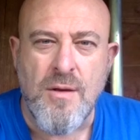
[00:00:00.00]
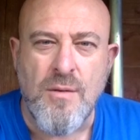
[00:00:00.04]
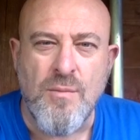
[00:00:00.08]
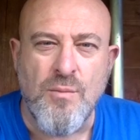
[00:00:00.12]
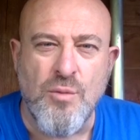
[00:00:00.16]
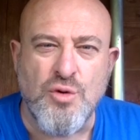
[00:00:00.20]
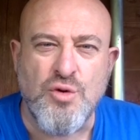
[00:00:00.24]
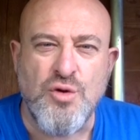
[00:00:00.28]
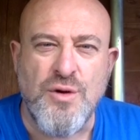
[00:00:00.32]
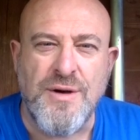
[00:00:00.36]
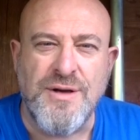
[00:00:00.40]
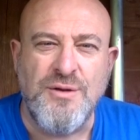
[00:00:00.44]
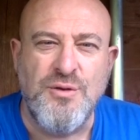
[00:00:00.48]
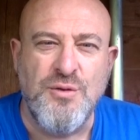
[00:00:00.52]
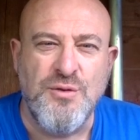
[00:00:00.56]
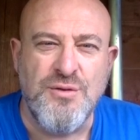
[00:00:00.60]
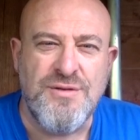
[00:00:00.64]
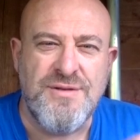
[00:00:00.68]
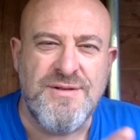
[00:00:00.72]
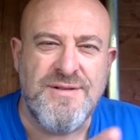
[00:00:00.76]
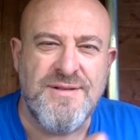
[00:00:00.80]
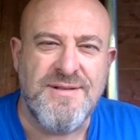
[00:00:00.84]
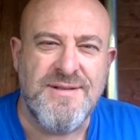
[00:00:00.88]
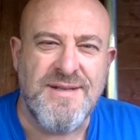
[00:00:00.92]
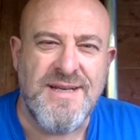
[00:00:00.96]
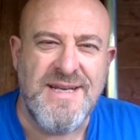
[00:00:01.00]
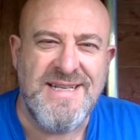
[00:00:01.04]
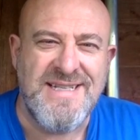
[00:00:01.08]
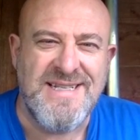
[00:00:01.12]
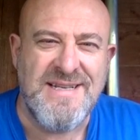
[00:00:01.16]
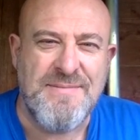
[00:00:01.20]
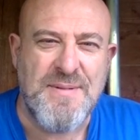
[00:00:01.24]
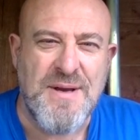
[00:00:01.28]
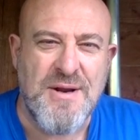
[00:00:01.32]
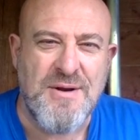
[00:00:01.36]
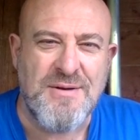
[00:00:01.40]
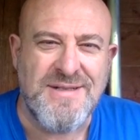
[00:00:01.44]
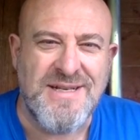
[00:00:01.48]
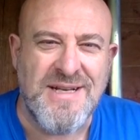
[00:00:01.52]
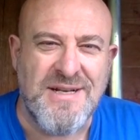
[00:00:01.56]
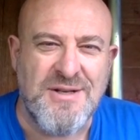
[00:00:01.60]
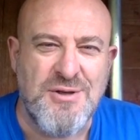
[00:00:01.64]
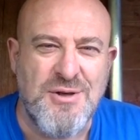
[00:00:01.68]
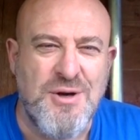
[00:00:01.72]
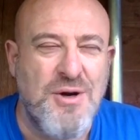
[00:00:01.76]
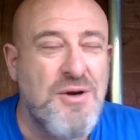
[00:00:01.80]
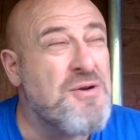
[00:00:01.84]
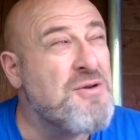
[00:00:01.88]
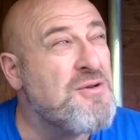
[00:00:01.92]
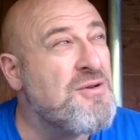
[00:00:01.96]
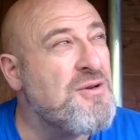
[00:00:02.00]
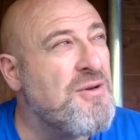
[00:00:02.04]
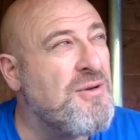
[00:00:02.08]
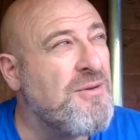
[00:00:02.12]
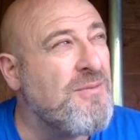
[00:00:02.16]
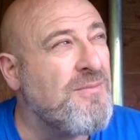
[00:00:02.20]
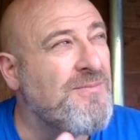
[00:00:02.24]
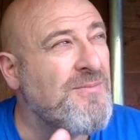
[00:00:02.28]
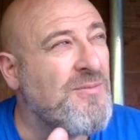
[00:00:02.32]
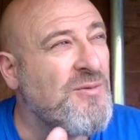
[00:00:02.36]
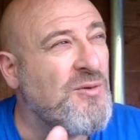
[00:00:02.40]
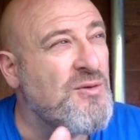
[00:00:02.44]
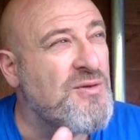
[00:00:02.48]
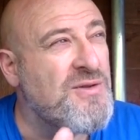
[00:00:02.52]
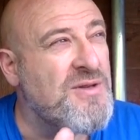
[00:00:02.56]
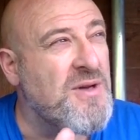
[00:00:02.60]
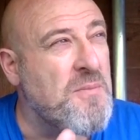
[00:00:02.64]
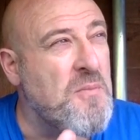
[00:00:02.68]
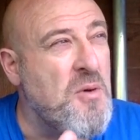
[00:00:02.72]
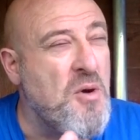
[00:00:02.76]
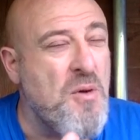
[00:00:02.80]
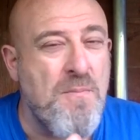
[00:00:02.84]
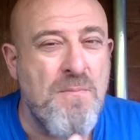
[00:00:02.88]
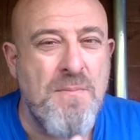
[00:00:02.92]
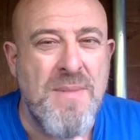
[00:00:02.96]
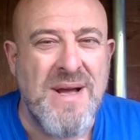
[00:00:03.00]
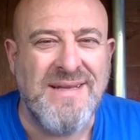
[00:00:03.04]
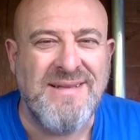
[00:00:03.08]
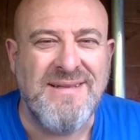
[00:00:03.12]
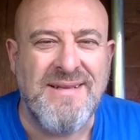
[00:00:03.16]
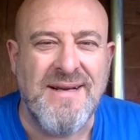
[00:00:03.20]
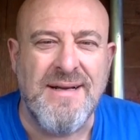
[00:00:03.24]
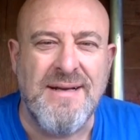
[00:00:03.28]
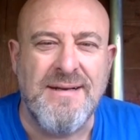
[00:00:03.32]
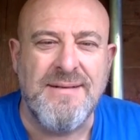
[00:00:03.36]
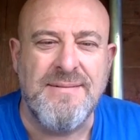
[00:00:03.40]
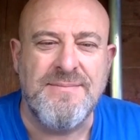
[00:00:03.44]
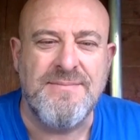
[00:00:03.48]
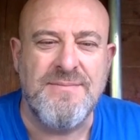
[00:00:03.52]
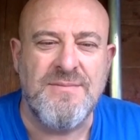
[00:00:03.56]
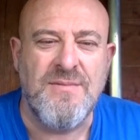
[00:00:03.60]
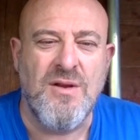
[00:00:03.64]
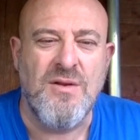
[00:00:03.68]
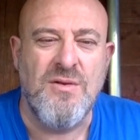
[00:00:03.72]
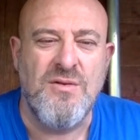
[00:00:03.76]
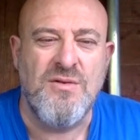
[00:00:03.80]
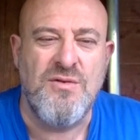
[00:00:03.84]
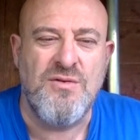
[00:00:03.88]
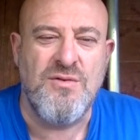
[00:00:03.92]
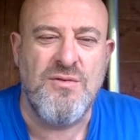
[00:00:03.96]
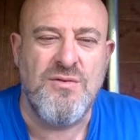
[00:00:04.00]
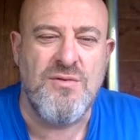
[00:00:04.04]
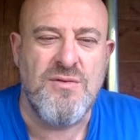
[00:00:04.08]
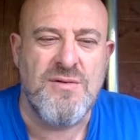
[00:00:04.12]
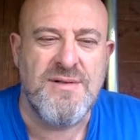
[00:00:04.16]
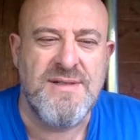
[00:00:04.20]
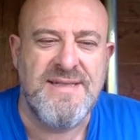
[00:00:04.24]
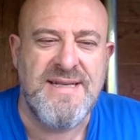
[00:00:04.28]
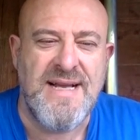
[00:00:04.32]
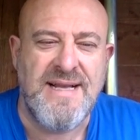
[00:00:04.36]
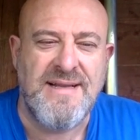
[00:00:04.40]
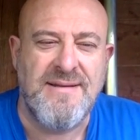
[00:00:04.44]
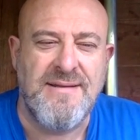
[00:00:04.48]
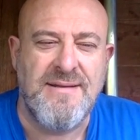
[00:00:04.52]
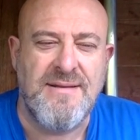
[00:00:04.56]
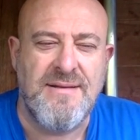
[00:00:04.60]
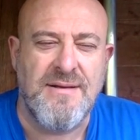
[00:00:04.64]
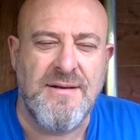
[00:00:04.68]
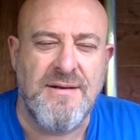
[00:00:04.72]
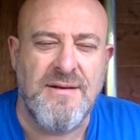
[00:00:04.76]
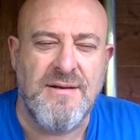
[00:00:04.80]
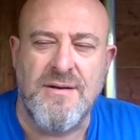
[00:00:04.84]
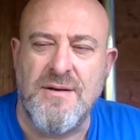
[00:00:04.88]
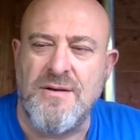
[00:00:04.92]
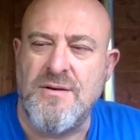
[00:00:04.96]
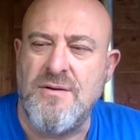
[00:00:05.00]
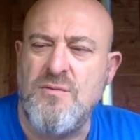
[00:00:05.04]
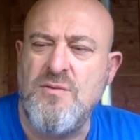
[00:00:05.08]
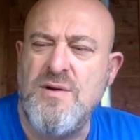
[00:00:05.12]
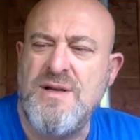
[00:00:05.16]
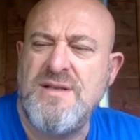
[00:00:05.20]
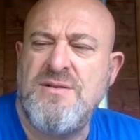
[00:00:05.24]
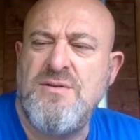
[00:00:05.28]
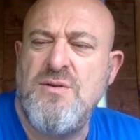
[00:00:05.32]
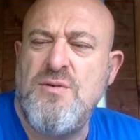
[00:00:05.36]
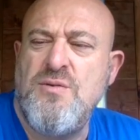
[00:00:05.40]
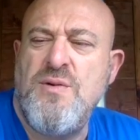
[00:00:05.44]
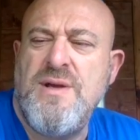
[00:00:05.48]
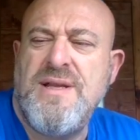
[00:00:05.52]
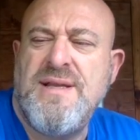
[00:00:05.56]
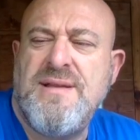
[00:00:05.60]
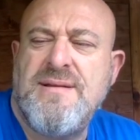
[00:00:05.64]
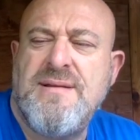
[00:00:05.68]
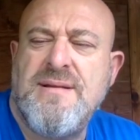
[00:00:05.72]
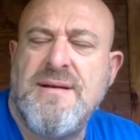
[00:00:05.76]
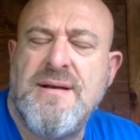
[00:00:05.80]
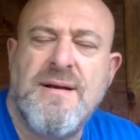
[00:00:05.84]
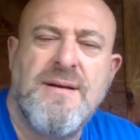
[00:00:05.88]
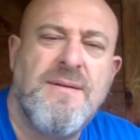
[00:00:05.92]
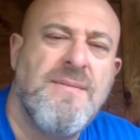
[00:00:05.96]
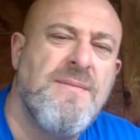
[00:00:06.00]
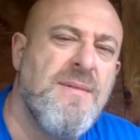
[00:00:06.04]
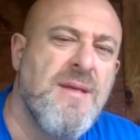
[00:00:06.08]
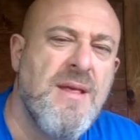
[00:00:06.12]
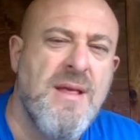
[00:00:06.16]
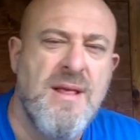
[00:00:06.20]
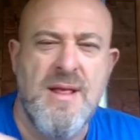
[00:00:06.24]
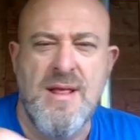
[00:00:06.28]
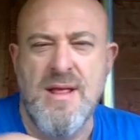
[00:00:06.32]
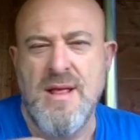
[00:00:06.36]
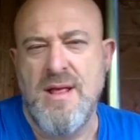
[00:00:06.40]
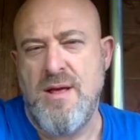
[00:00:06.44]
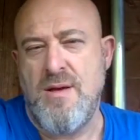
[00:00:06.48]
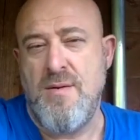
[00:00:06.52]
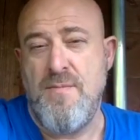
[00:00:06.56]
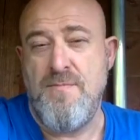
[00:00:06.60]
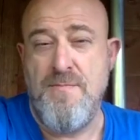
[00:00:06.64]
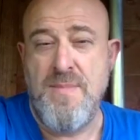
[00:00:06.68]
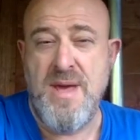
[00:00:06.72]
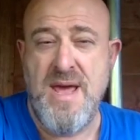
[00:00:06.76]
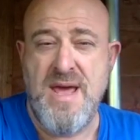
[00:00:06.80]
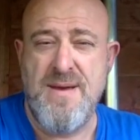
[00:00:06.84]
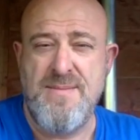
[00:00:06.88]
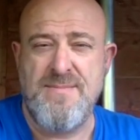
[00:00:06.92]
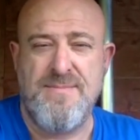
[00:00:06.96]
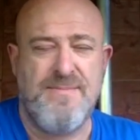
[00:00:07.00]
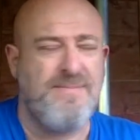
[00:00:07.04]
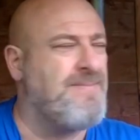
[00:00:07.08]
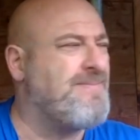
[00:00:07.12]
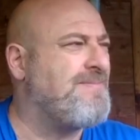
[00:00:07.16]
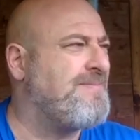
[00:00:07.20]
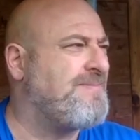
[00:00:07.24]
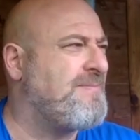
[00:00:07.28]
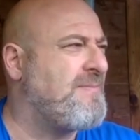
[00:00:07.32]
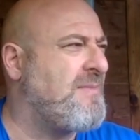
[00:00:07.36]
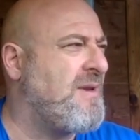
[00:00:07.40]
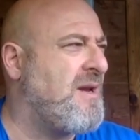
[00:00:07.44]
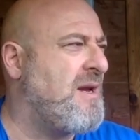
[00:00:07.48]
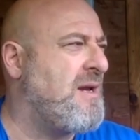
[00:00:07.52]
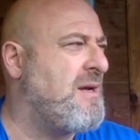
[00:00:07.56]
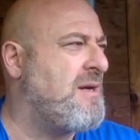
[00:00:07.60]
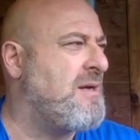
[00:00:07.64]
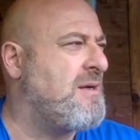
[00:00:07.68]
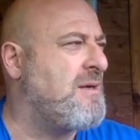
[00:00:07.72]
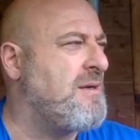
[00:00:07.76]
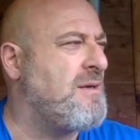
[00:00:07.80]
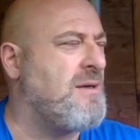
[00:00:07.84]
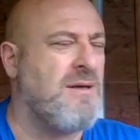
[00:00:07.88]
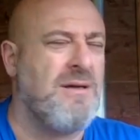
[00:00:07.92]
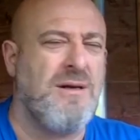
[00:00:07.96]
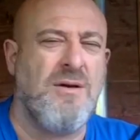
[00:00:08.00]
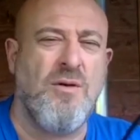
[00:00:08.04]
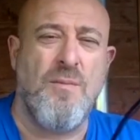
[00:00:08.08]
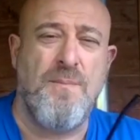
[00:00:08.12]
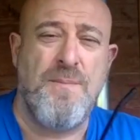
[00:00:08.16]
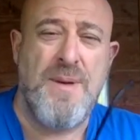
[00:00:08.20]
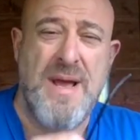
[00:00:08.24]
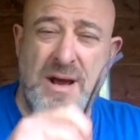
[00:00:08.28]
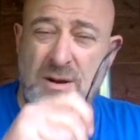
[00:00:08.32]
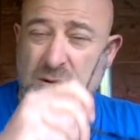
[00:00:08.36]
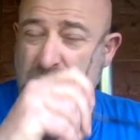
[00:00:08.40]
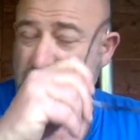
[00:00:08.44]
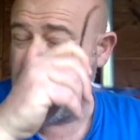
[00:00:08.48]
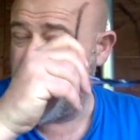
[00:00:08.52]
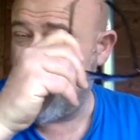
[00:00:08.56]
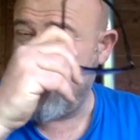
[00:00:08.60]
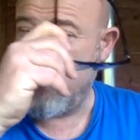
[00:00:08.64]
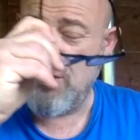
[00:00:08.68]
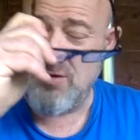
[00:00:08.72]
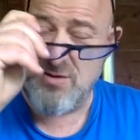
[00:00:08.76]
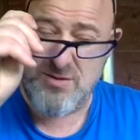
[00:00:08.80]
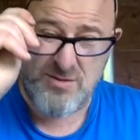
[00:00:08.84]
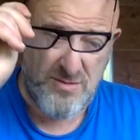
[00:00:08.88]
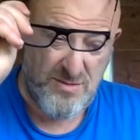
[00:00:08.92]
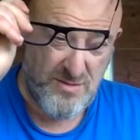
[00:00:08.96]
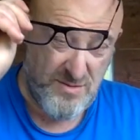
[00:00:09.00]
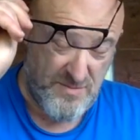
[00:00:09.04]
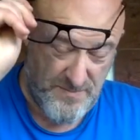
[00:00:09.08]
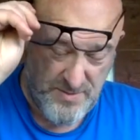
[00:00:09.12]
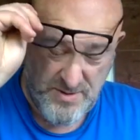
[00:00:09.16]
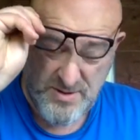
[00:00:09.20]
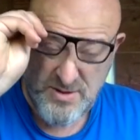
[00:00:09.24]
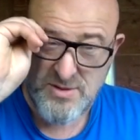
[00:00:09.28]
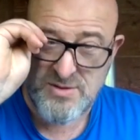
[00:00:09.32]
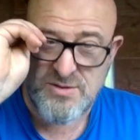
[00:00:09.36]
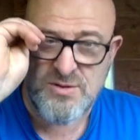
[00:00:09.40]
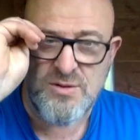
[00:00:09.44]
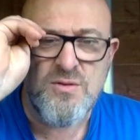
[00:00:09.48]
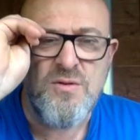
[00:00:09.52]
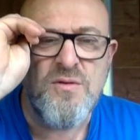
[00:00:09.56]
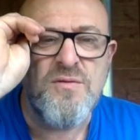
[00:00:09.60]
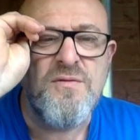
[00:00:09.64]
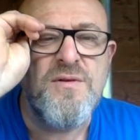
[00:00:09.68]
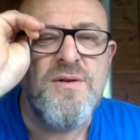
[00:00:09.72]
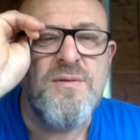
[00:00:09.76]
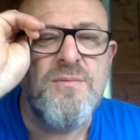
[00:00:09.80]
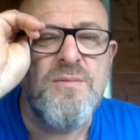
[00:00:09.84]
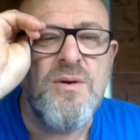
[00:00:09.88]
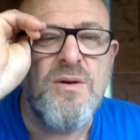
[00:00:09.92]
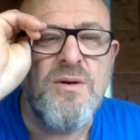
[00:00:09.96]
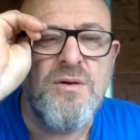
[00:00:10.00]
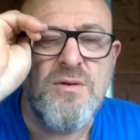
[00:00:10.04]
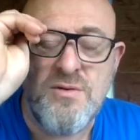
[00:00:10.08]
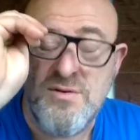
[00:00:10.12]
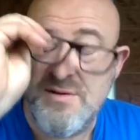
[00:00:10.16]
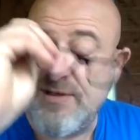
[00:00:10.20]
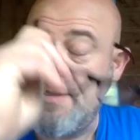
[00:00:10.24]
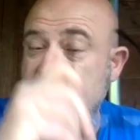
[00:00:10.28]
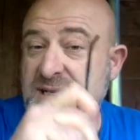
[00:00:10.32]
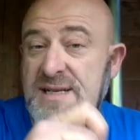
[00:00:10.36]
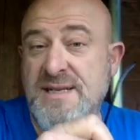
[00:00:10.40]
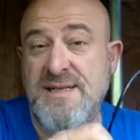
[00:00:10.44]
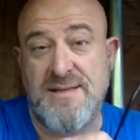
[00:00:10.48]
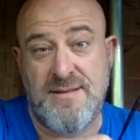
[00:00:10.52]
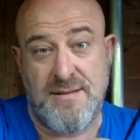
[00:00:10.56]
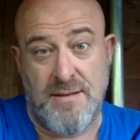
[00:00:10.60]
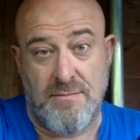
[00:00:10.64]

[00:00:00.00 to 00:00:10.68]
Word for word: Bonjour à tous, ici Piero San Giorgio. Nous sommes le matin du 7, euh, est-ce le 8 mai. Euh, on perd le temps pendant ce confinement, le 6.